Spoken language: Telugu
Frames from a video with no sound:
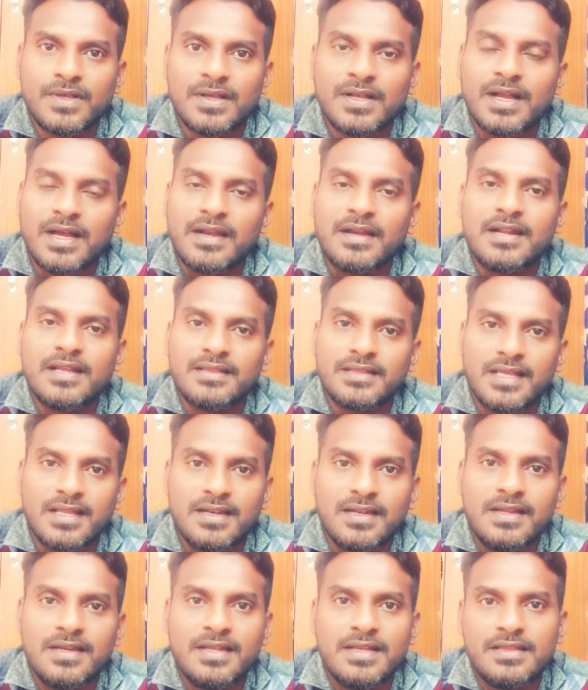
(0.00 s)
కన్న
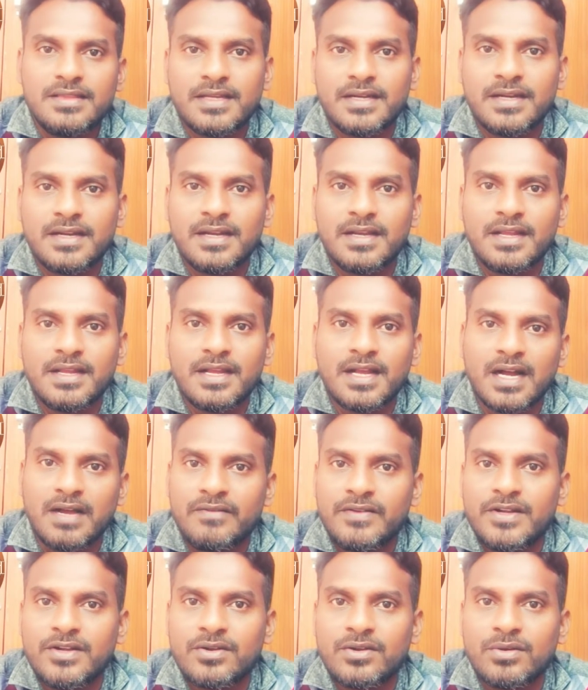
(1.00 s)
తల్లిని తండ్రిని
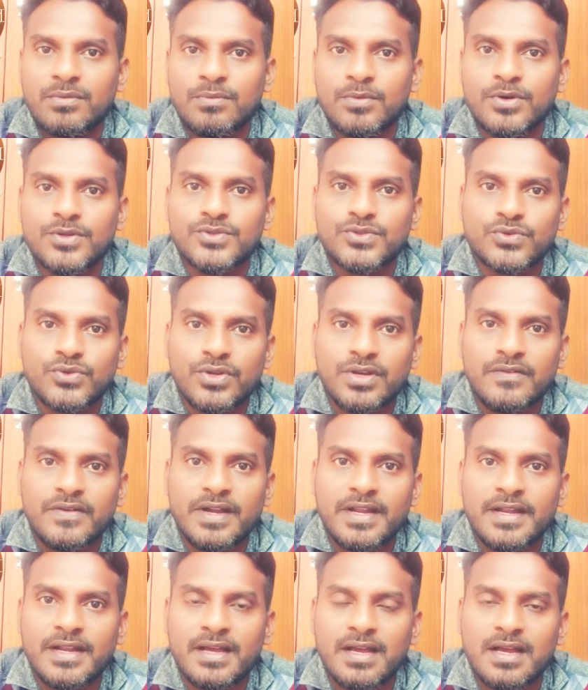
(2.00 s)
కావిట్లో మోసుకొని
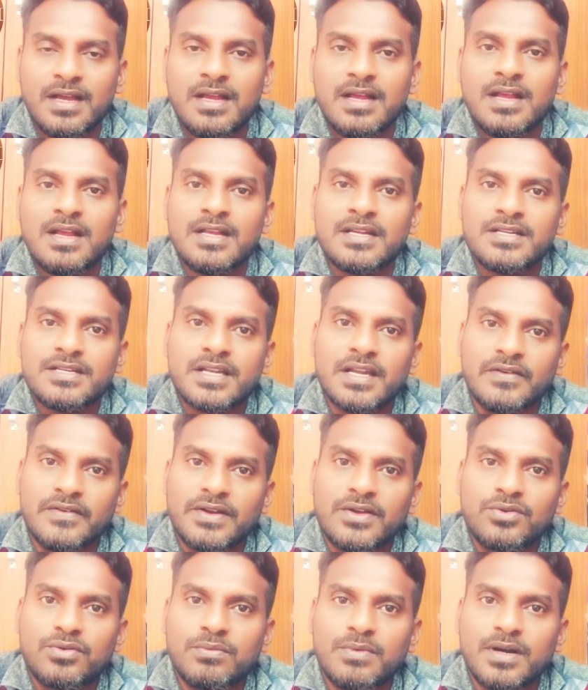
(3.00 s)
వెళ్ళిన
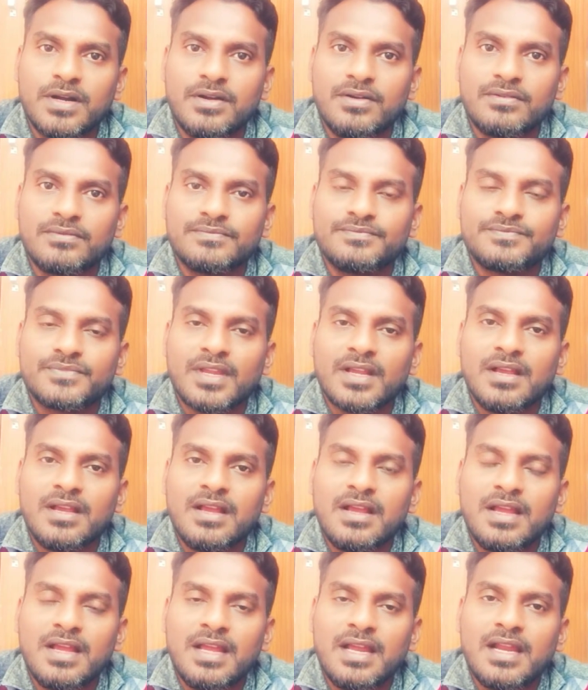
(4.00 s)
శ్రవణకుమారుడు
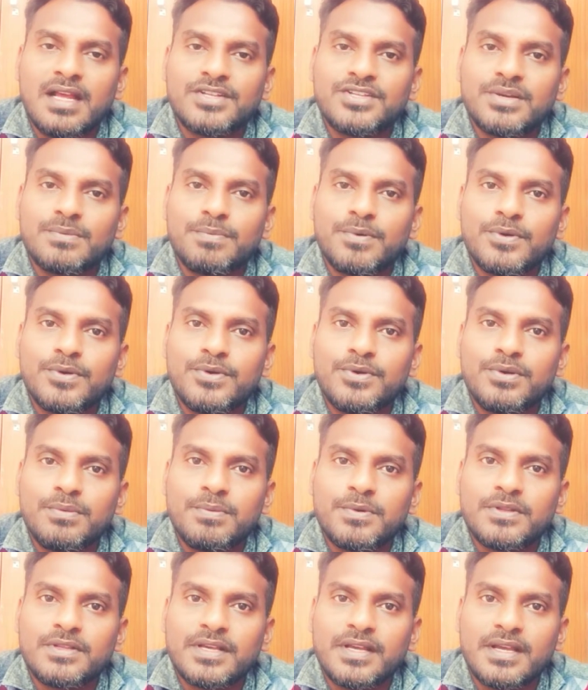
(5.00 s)
ఇలా చెప్పుకుంటూ
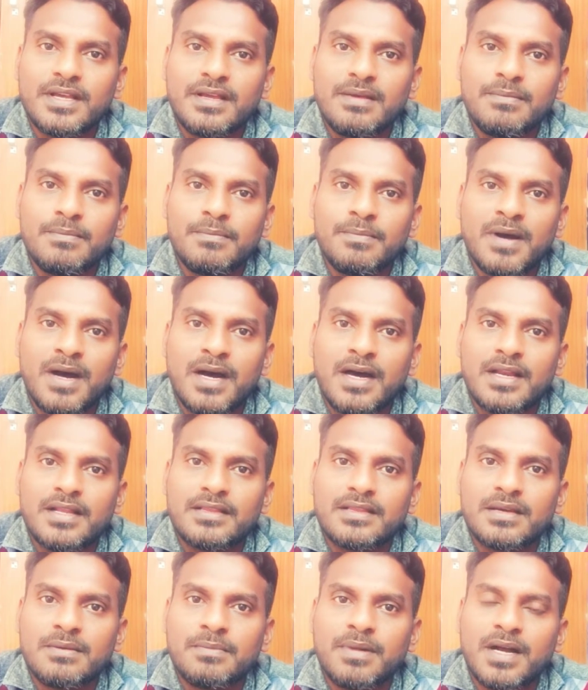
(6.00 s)
పోతే
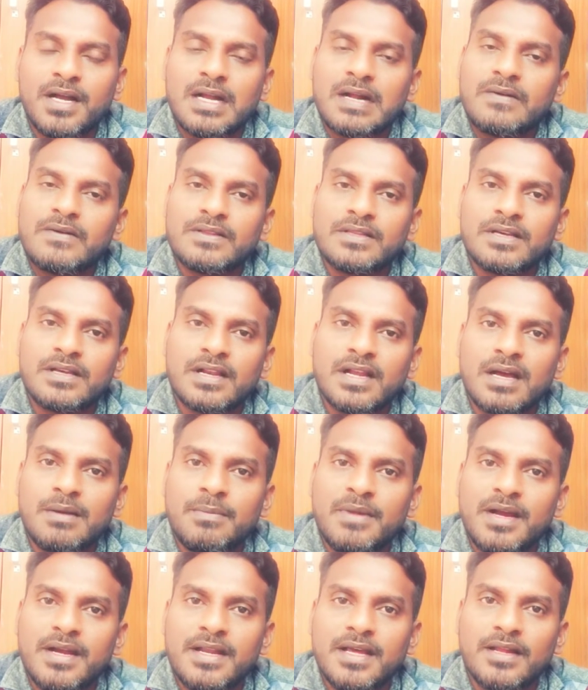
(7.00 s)
భారత భాగవత
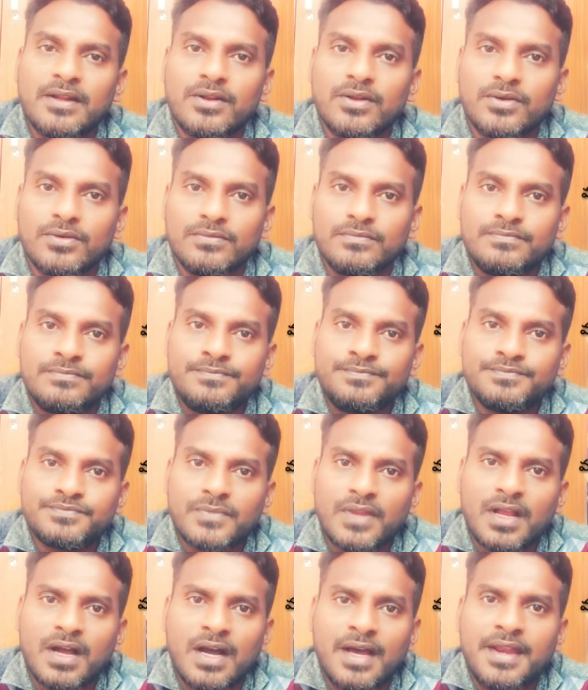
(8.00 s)
రామాయణాలలో
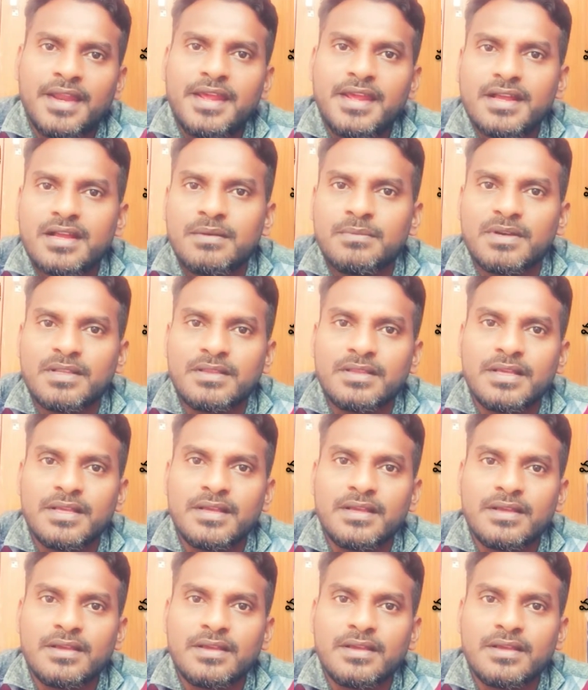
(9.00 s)
అనేక మంది